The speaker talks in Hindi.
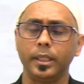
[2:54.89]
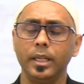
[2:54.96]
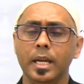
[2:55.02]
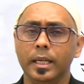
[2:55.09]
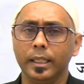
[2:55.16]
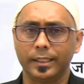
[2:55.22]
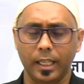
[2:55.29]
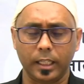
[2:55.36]
पूछ
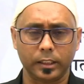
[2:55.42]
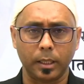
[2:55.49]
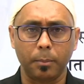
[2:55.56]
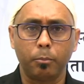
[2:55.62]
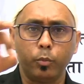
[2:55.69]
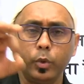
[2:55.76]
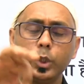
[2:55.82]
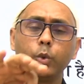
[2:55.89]
दिया जाए
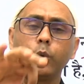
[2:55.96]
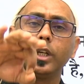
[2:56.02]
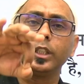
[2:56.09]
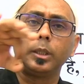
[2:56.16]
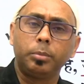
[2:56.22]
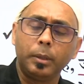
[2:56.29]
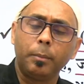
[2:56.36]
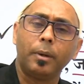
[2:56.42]
आपसे कि सर
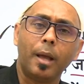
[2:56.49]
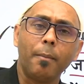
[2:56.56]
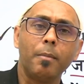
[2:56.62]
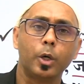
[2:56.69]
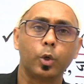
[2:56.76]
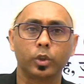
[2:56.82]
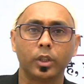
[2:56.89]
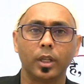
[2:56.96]
सब विश्व
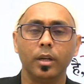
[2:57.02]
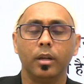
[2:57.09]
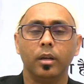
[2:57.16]
का सबसे